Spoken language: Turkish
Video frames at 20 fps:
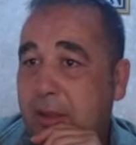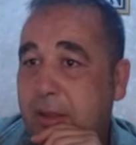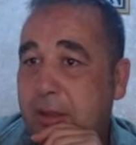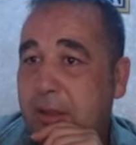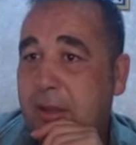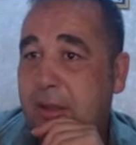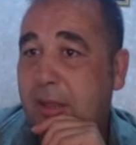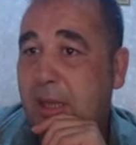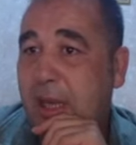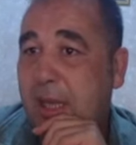E,
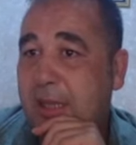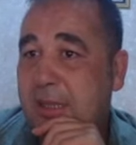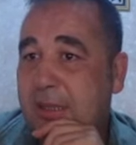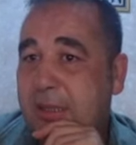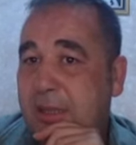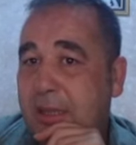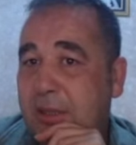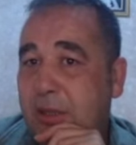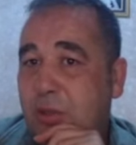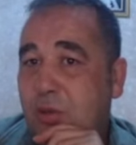ee, ara
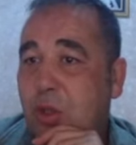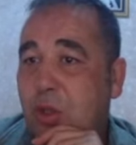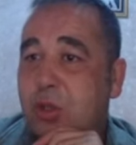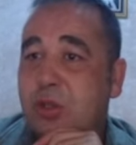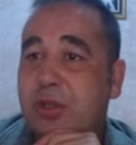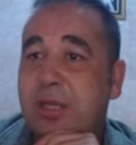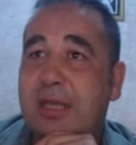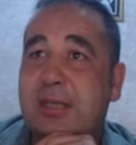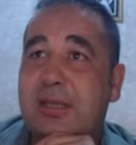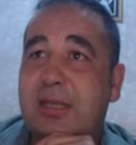sayıda 4
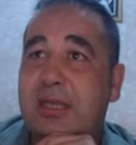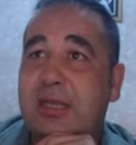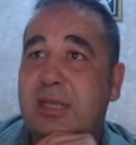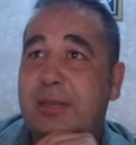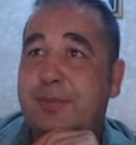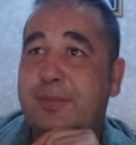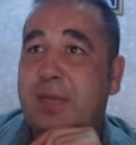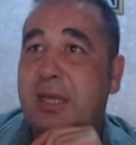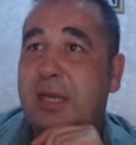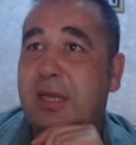saatte
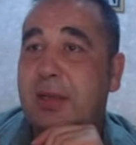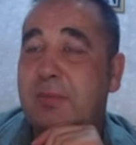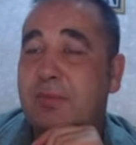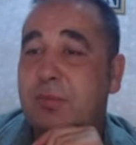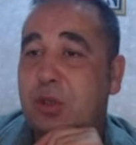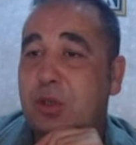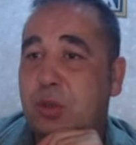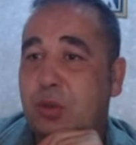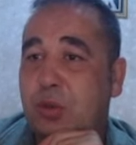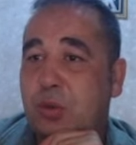dipler
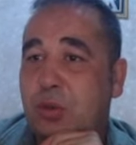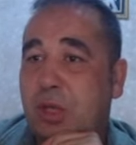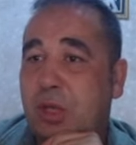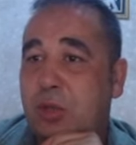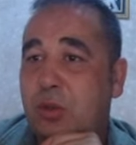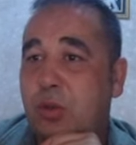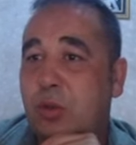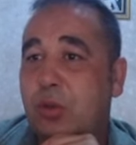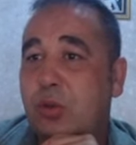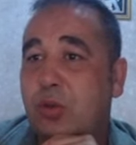yapmış
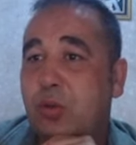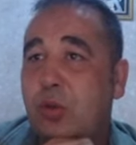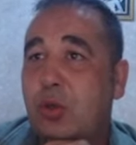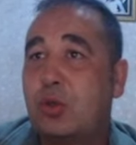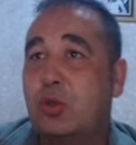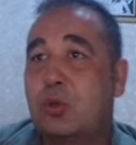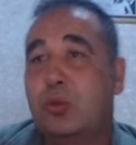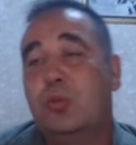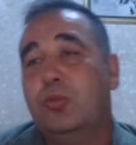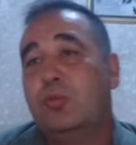yukarı yönlü
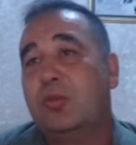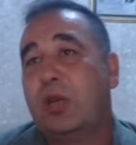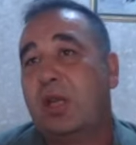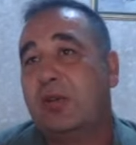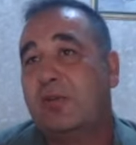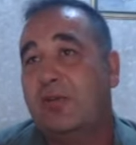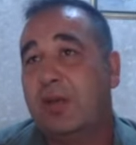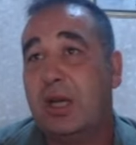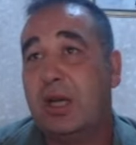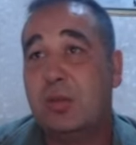dönüş
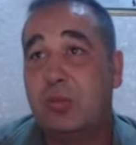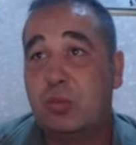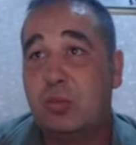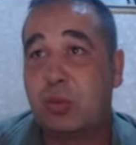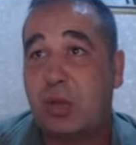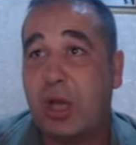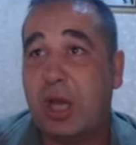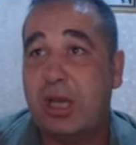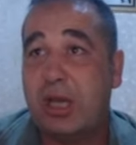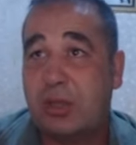bunları var. Bu
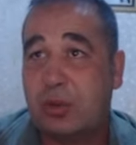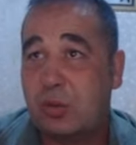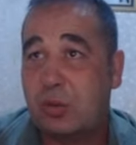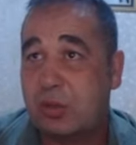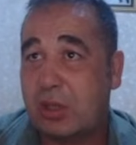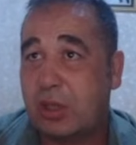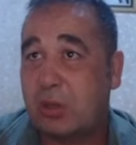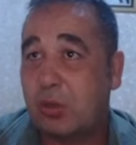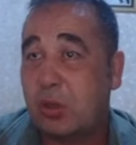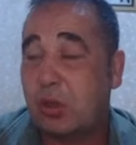gayet
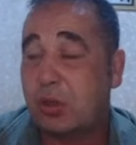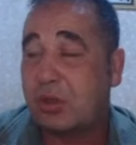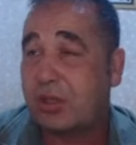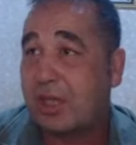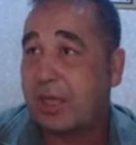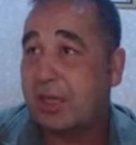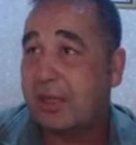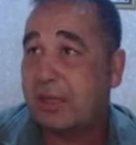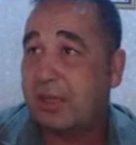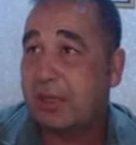güzel 4
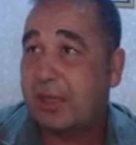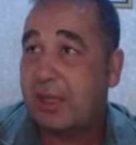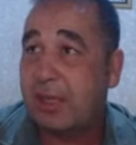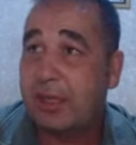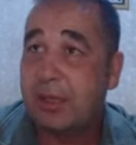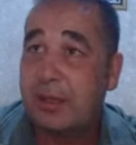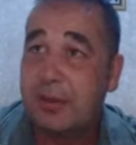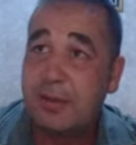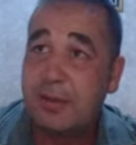saatlikte.